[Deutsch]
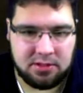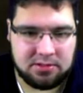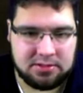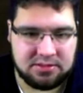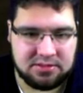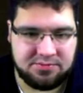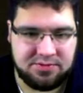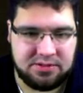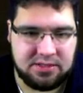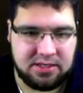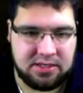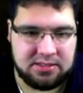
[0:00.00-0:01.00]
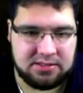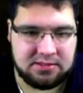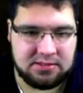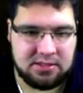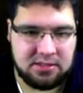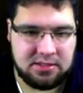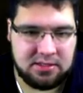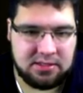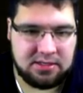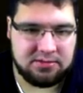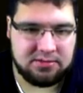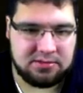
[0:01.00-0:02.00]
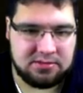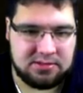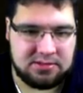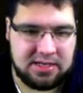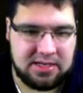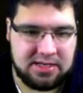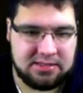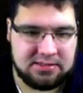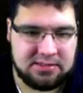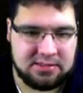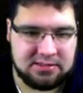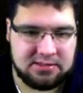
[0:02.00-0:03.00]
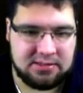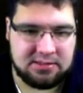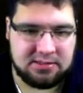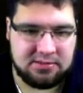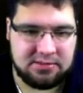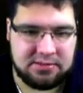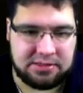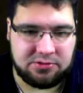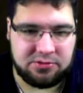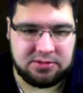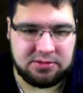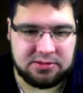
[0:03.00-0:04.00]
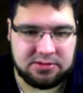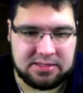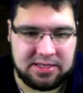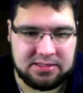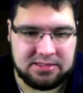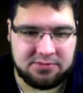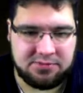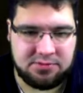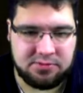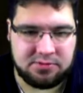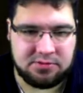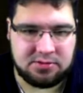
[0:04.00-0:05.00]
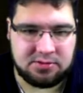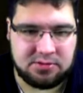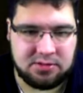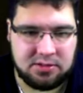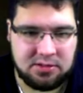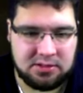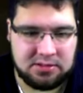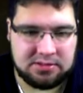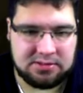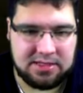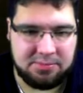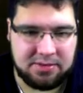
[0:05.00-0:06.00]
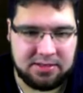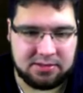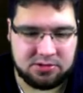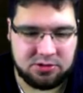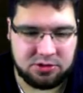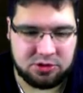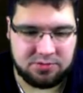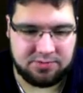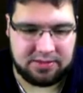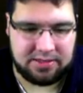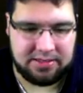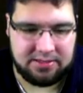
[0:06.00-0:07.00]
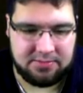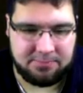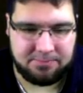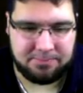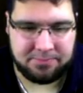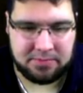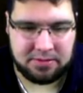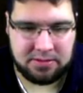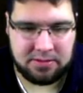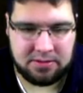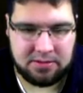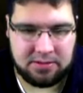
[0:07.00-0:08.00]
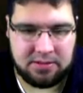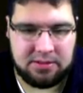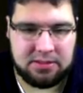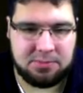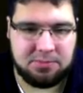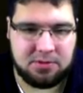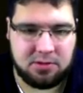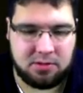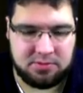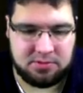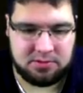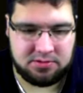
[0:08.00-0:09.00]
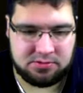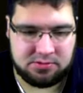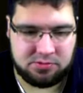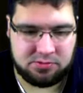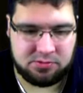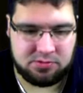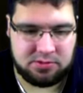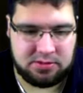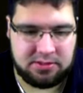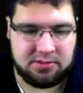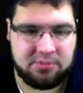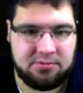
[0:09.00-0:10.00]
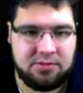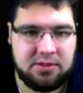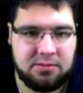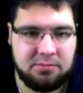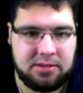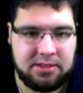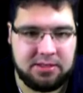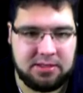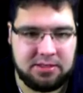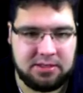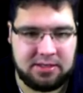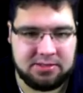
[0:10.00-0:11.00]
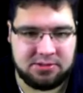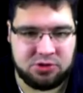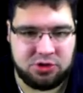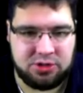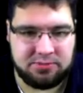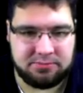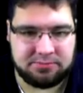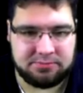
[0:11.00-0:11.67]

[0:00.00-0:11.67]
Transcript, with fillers: Da ist wieder Eisen. Also das ist sehr eisenlastig. Natürlich ist Eisen für uns sehr praktisch, weil ich bekomme so irgendwie meine Eisenschienen.